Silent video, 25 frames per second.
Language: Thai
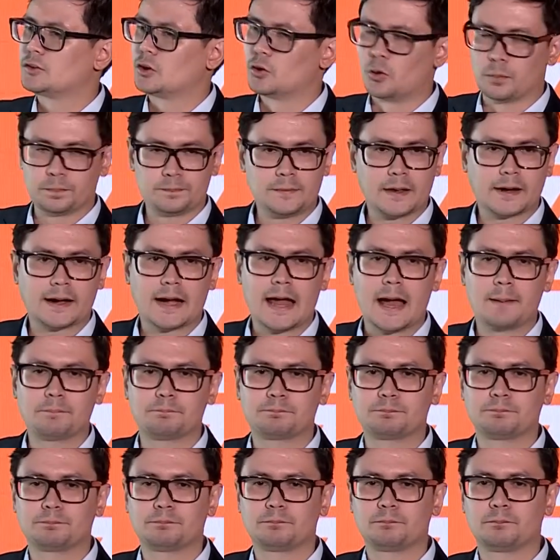สรุปนะครับ
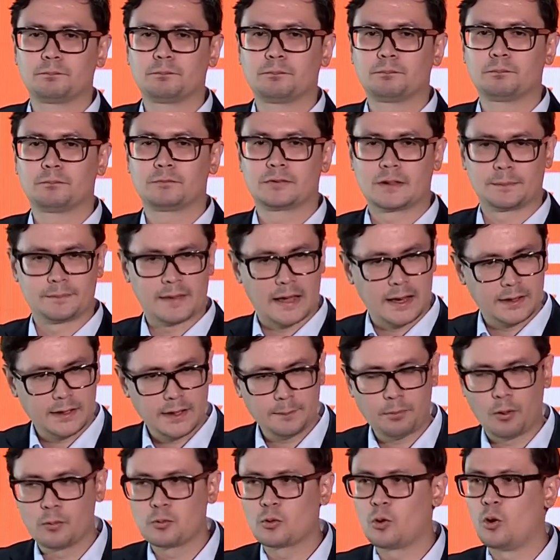สัปดาห์
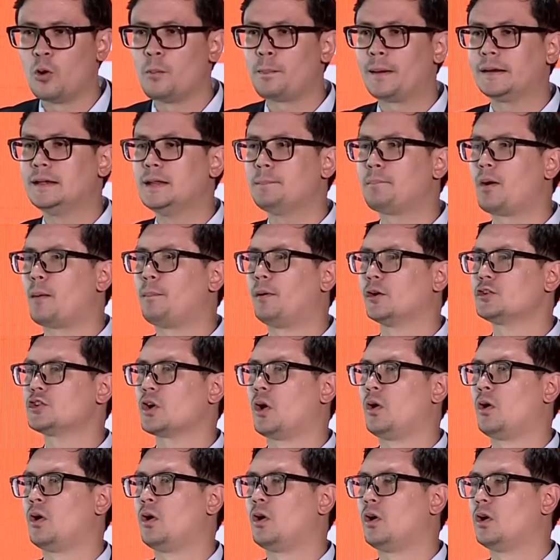นี้ผมคงไปที่ปปช
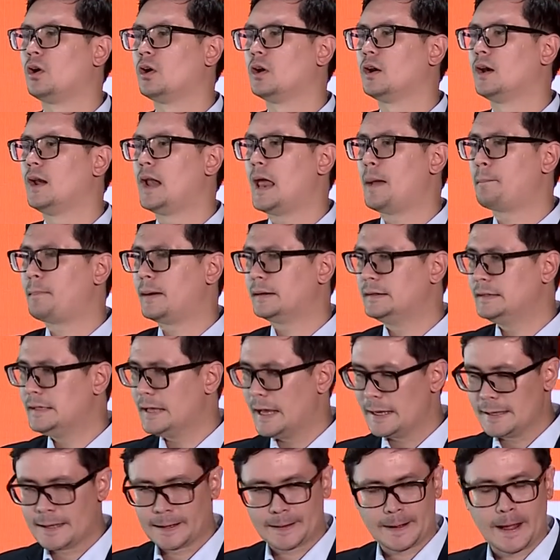และไป
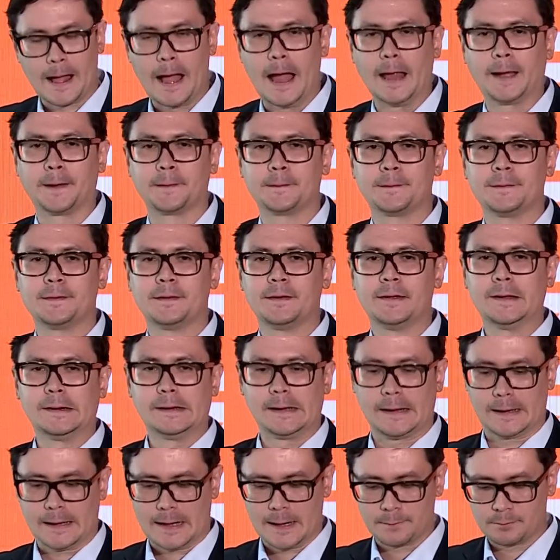ที่อายการ
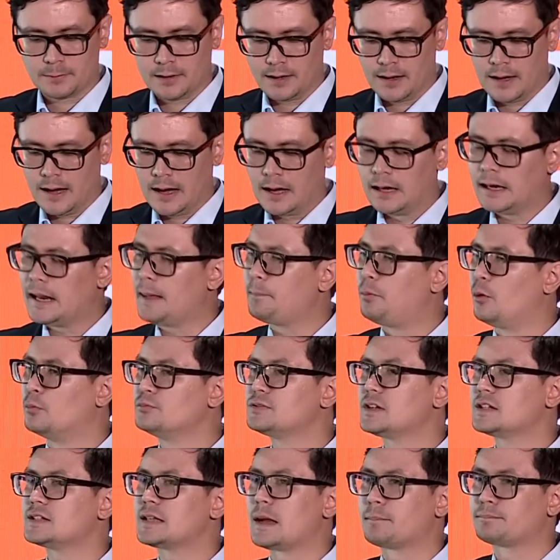นะครับ และผม
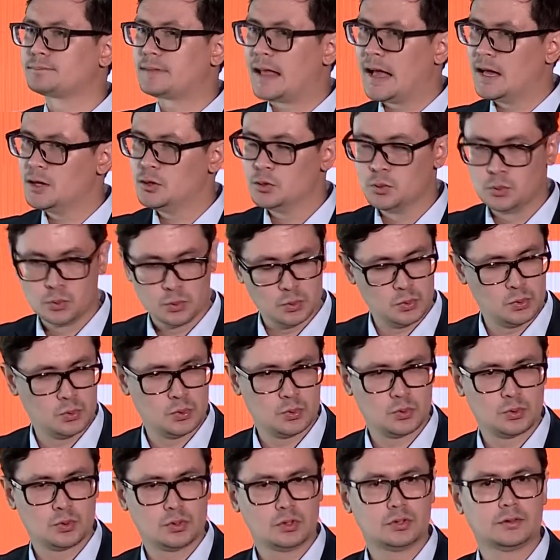จะจับตาดู
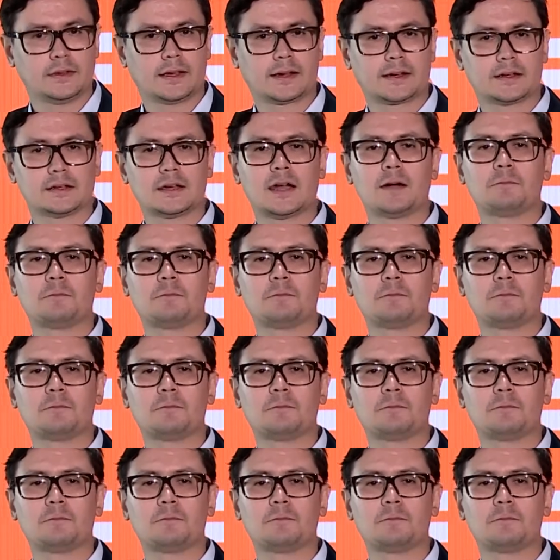นะค